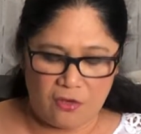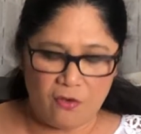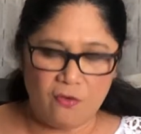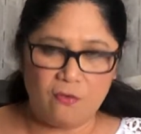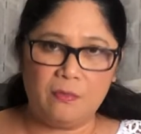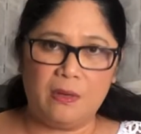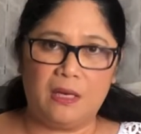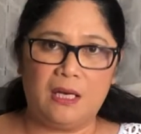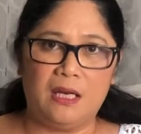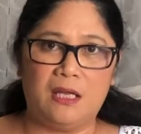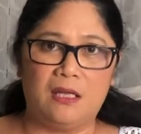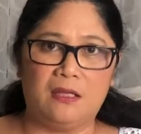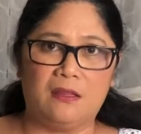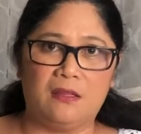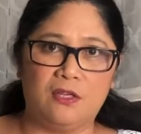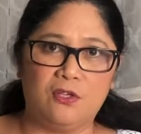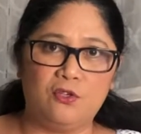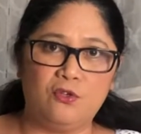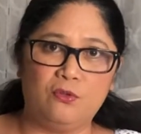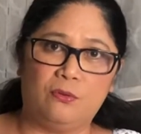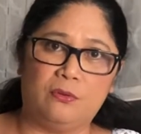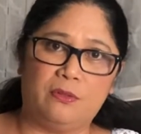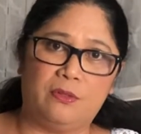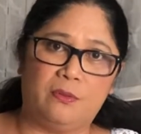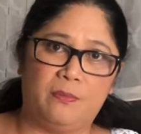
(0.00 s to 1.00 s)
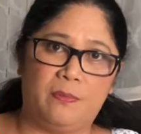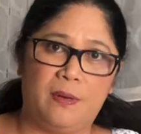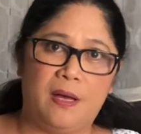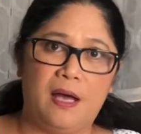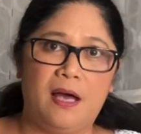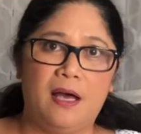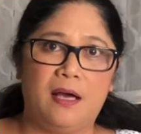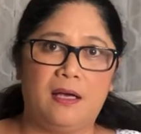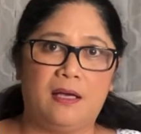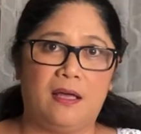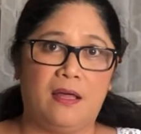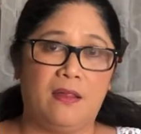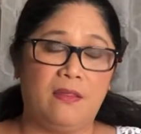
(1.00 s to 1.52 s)
Yung maliit na shoulder
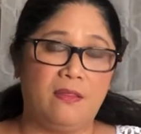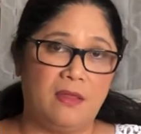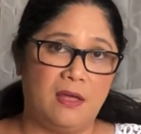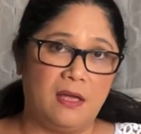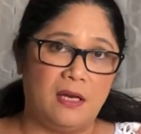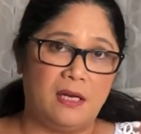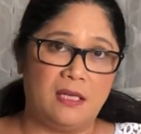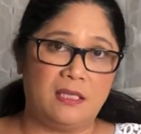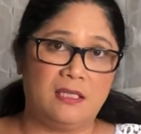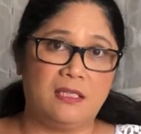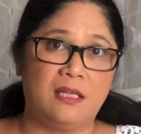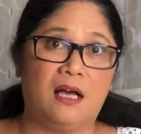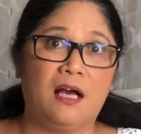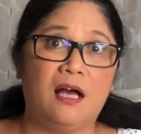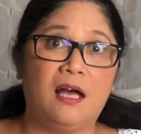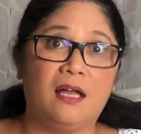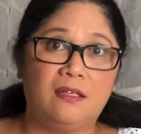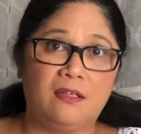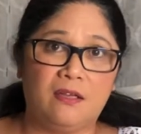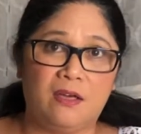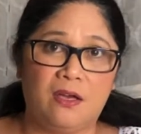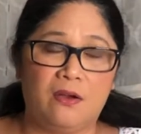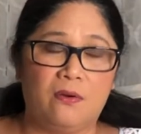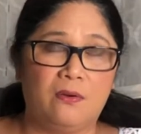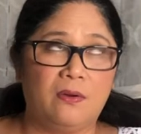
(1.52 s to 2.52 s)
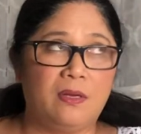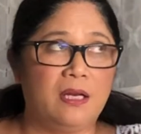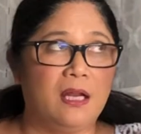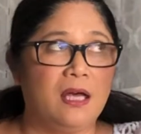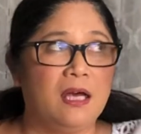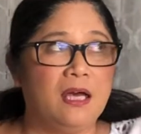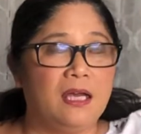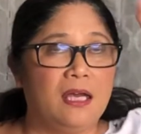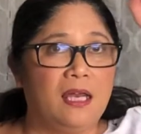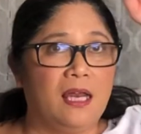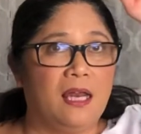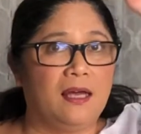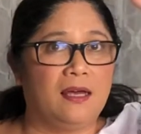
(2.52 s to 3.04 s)
bag, and then isang hand carry na
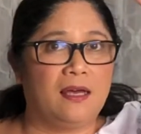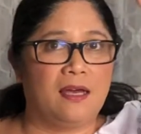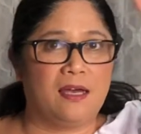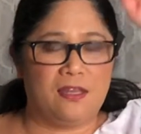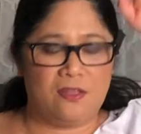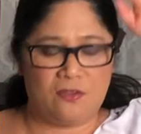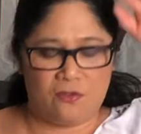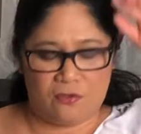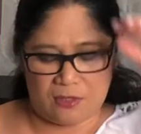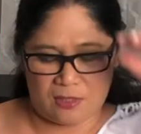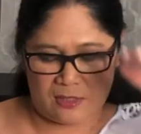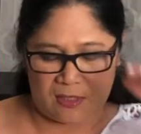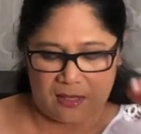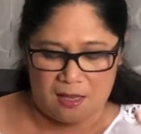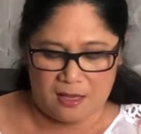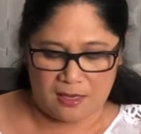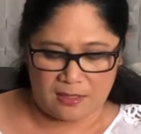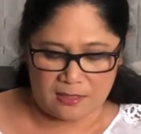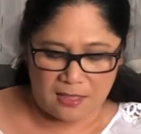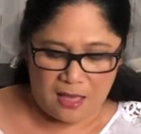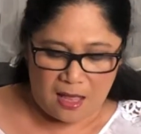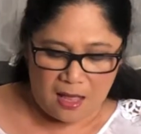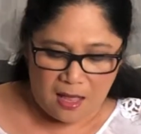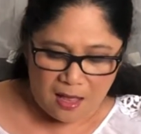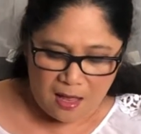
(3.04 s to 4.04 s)
ilagay niyo sa taas.